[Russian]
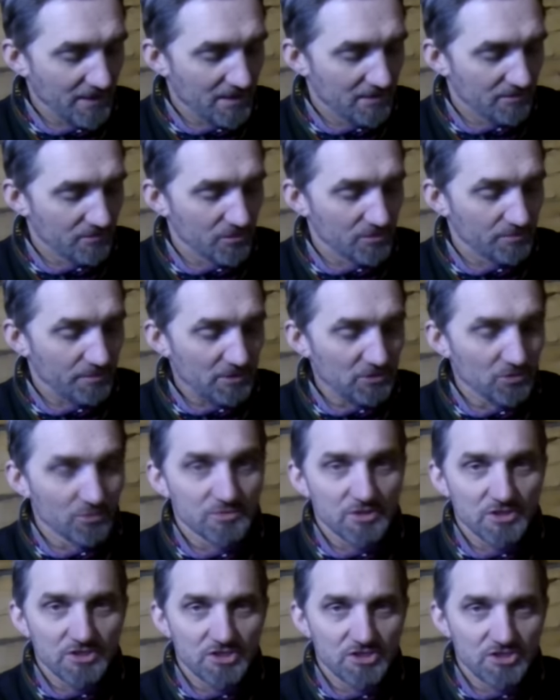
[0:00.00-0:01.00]
Вот. Потом,
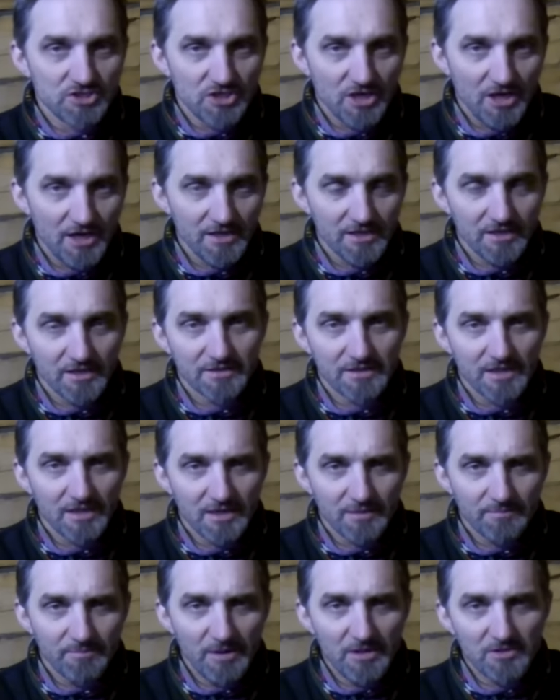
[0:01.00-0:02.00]
значит, чай, это
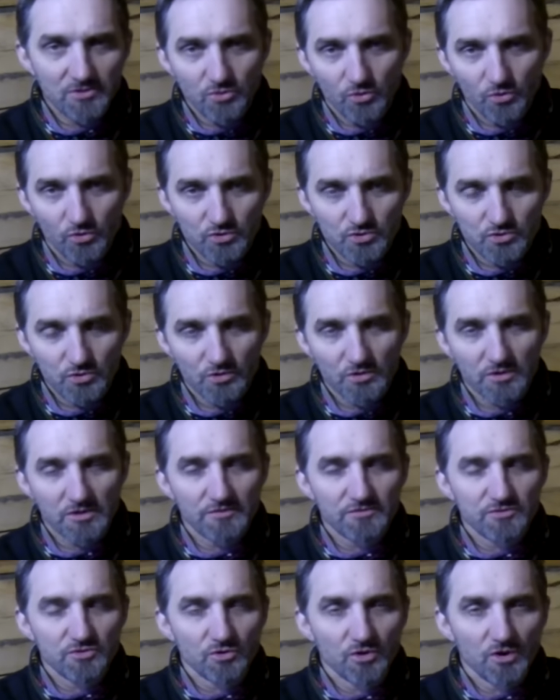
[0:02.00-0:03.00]
Эрбен, Тугустон,
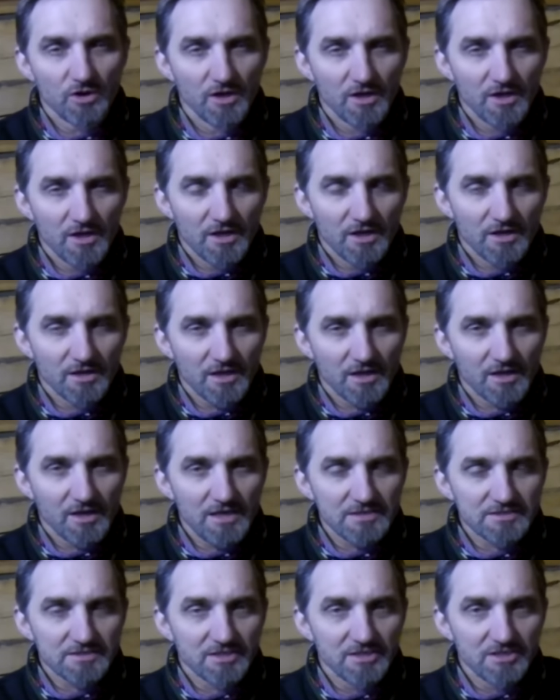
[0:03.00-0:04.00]
это все
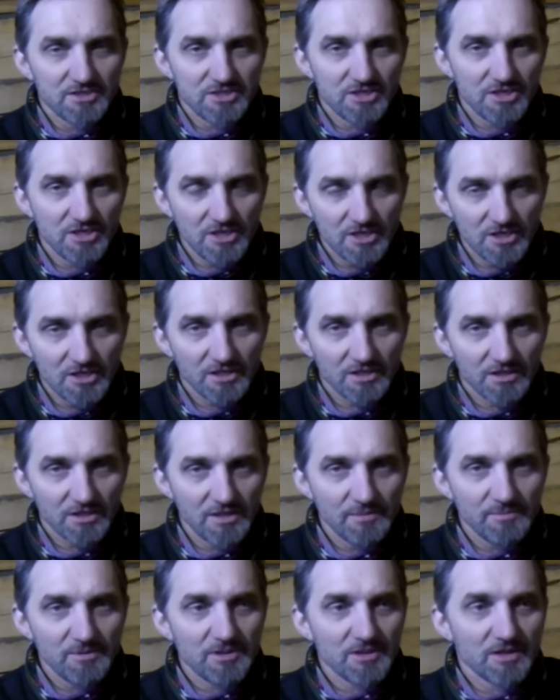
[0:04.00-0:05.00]
хакасские чаи
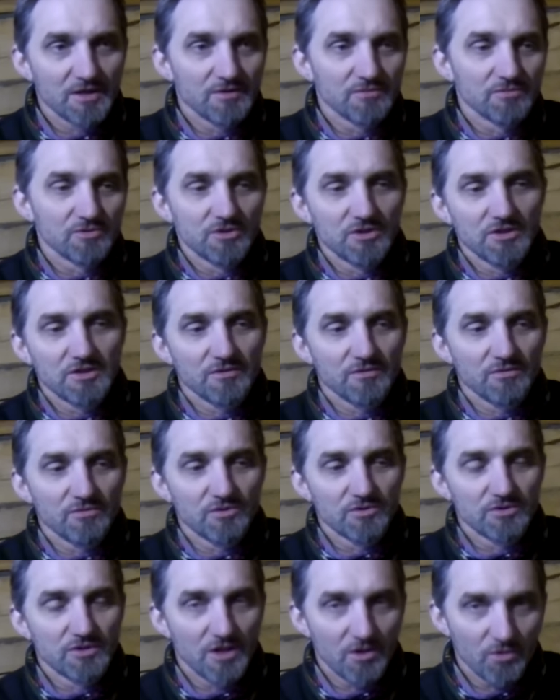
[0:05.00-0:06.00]
именно вот этого
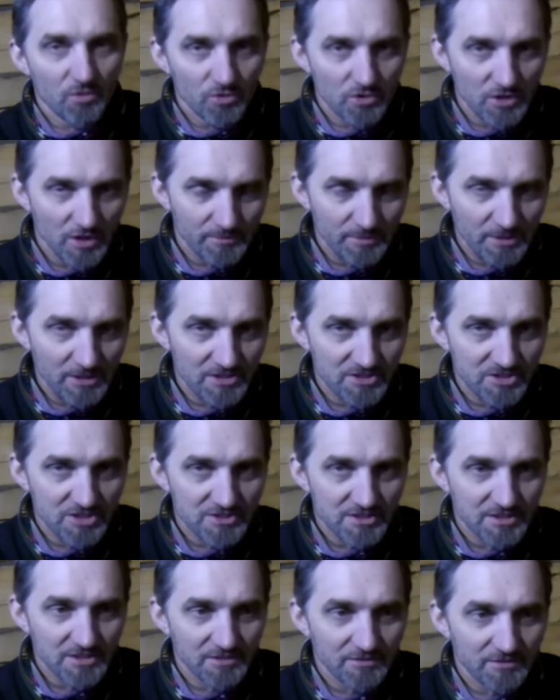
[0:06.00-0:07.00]
вот народа
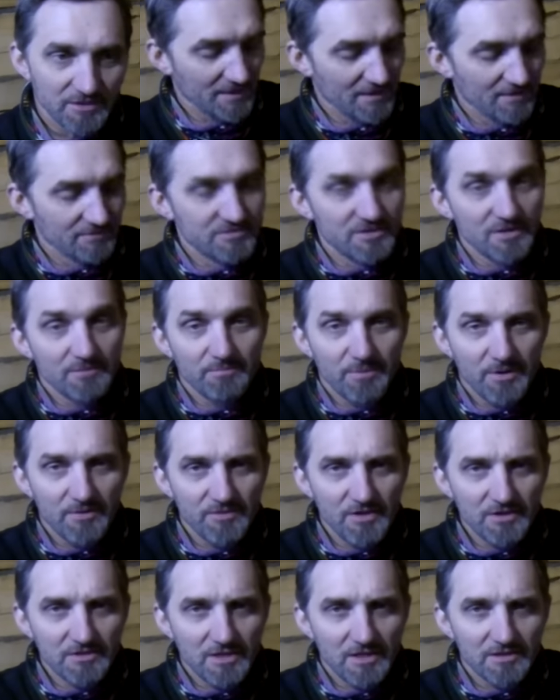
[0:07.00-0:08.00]
малочисленного. Всем
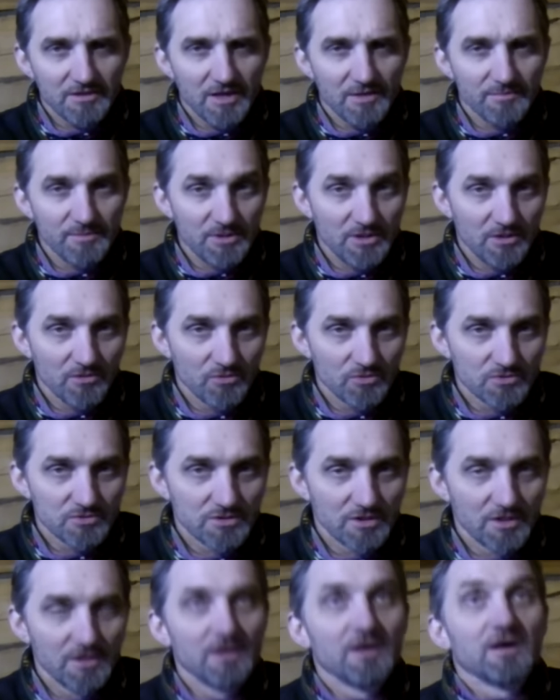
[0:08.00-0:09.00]
привет, Андрей
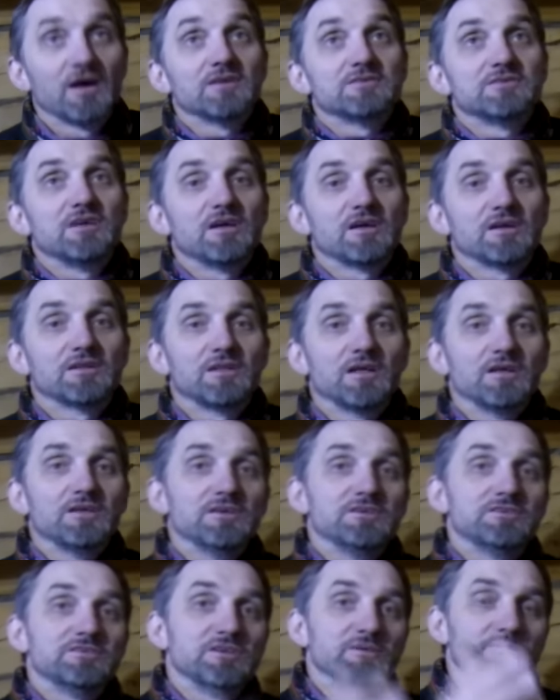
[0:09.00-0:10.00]
Медонос, хозяйка
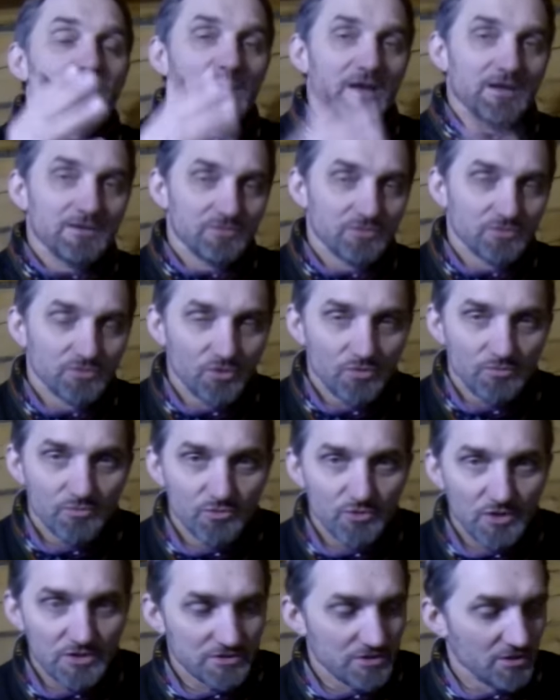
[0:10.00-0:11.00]
тайги снимает, вот дома
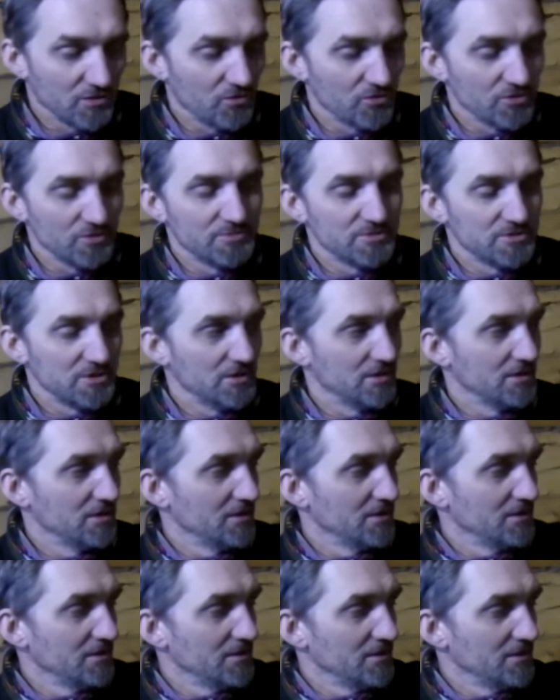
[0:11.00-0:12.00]
у нас находимся,
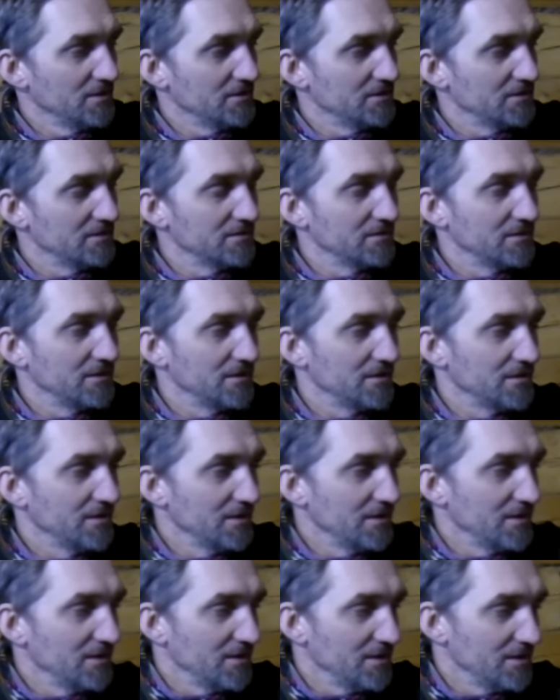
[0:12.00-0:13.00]
э, да.
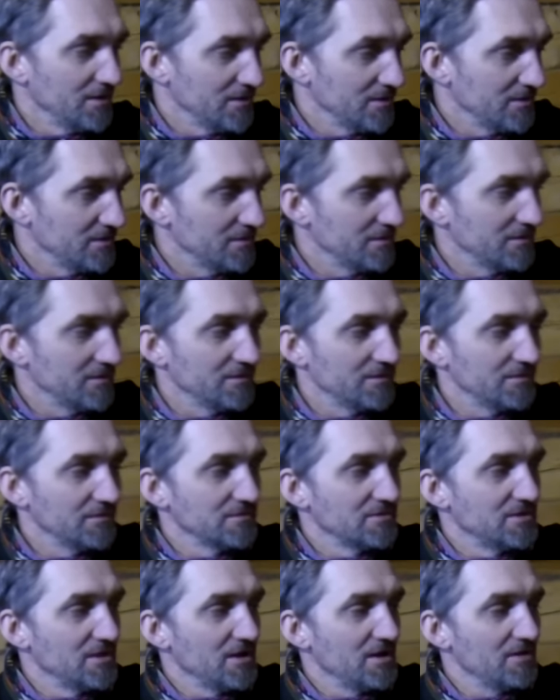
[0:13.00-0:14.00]
э,
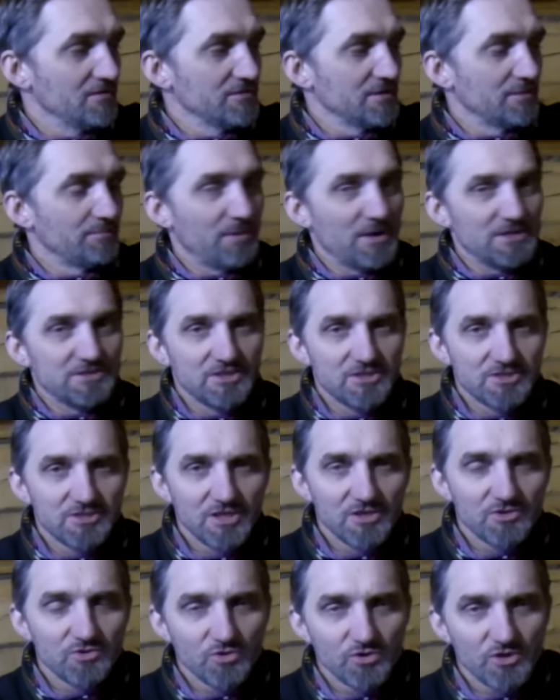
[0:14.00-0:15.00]
деревня
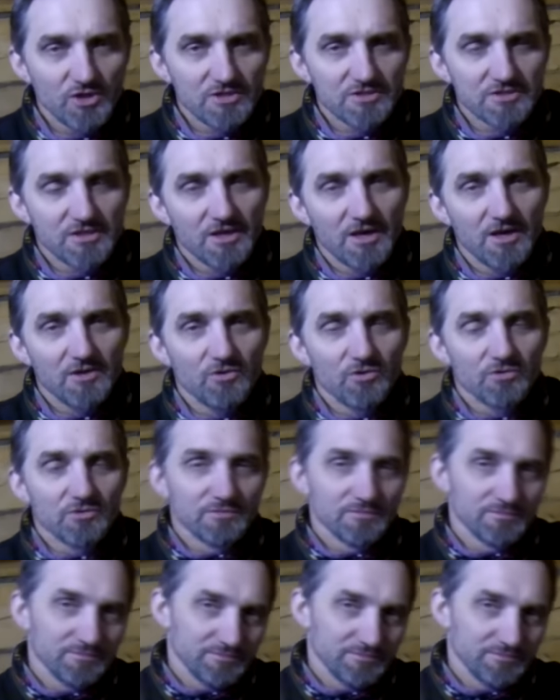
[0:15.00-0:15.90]
Пасечная, Тюхтецкий район.